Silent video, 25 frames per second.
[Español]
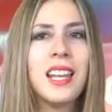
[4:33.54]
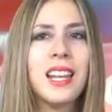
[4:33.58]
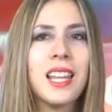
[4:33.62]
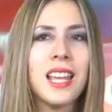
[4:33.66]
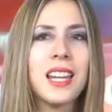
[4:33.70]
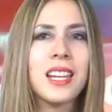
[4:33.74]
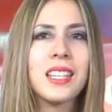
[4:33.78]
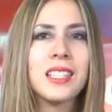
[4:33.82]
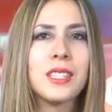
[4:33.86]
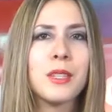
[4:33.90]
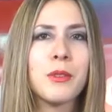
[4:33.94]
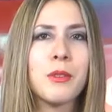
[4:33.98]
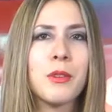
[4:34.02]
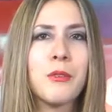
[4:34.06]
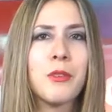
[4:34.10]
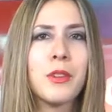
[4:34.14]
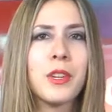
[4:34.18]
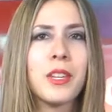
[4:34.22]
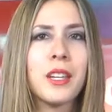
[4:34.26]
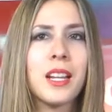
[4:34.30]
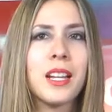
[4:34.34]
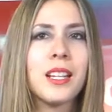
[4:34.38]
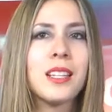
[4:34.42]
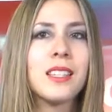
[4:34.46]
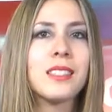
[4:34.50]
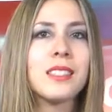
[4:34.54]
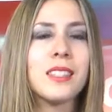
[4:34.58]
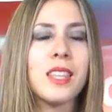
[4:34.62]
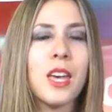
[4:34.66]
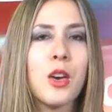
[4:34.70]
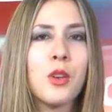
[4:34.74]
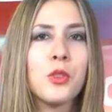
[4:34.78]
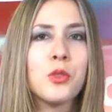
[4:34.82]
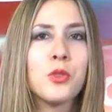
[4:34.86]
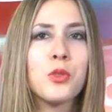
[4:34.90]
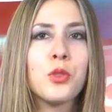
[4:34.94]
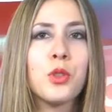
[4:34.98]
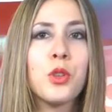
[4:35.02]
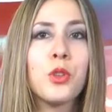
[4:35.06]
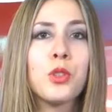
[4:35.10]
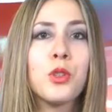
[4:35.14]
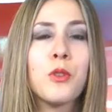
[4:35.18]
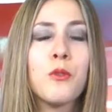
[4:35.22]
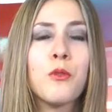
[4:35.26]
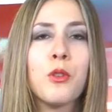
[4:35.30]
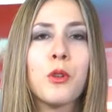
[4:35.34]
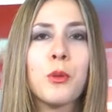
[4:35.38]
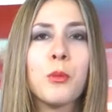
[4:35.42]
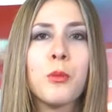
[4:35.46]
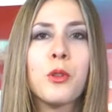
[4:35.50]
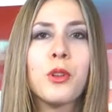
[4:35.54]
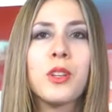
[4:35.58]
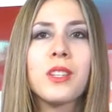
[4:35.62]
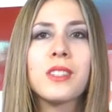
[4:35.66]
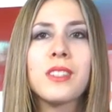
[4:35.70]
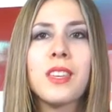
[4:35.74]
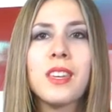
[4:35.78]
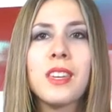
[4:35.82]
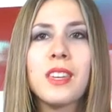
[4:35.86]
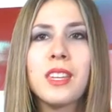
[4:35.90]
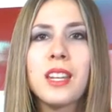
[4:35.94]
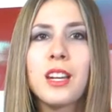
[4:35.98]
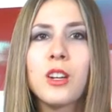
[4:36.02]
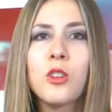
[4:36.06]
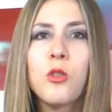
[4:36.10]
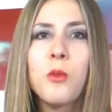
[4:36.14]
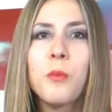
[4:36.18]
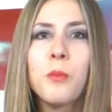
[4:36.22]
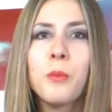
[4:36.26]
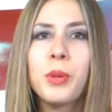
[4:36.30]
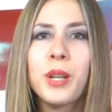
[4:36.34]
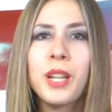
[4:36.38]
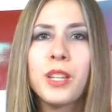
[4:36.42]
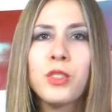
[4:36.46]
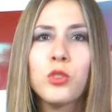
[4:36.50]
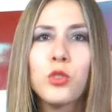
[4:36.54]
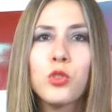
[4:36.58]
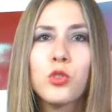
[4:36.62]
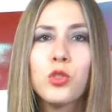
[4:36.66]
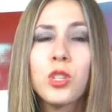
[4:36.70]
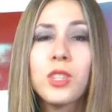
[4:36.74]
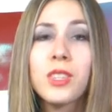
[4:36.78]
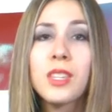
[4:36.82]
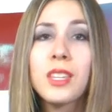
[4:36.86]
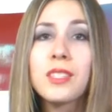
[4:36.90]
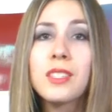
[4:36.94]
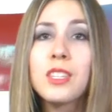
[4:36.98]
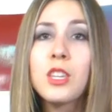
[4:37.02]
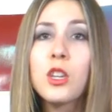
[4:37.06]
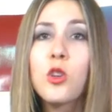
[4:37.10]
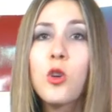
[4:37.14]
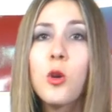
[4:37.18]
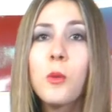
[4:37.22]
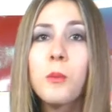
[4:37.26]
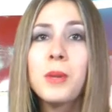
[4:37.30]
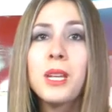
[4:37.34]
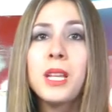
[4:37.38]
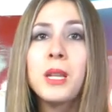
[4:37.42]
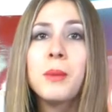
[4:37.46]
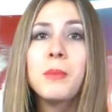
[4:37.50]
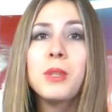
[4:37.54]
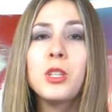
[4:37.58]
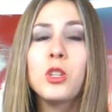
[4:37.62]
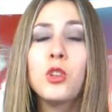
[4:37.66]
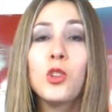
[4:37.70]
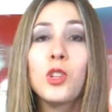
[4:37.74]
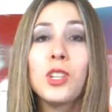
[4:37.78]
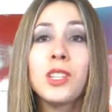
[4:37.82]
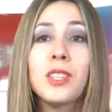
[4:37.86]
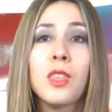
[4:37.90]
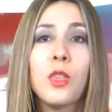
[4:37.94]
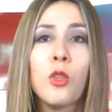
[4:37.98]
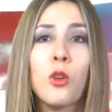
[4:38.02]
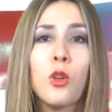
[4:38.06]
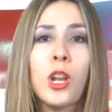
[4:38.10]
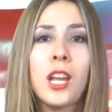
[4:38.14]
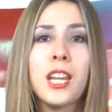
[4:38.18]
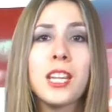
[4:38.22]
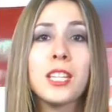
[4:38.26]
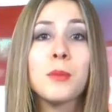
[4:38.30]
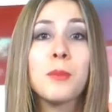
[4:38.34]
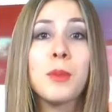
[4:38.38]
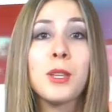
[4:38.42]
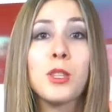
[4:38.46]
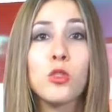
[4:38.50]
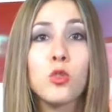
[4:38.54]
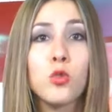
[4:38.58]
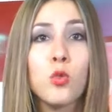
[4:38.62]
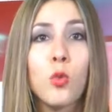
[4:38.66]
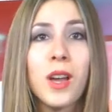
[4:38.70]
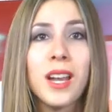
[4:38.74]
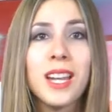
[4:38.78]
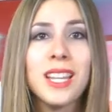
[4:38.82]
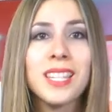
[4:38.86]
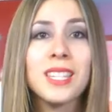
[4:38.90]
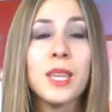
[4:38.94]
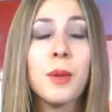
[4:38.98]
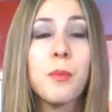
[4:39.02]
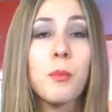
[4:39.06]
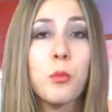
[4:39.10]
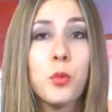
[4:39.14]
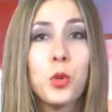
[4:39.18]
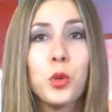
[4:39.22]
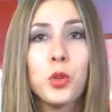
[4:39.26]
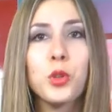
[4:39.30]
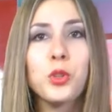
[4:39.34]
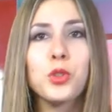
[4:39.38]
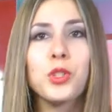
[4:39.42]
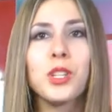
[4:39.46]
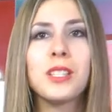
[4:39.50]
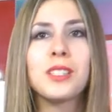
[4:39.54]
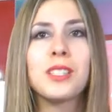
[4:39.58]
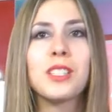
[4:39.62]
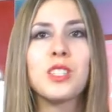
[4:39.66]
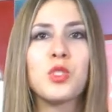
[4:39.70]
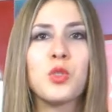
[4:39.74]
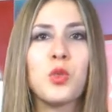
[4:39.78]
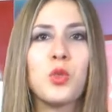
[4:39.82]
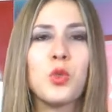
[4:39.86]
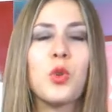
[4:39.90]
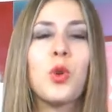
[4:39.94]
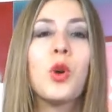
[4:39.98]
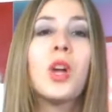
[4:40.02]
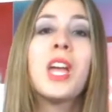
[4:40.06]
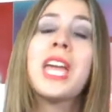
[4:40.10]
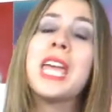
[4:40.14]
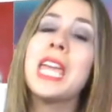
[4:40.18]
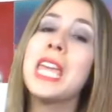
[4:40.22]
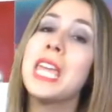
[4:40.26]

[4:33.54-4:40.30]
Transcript: La Reserva Federal de Estados Unidos informó que seguirá comprando 85 mil millones de dólares mensuales en bonos del Tesoro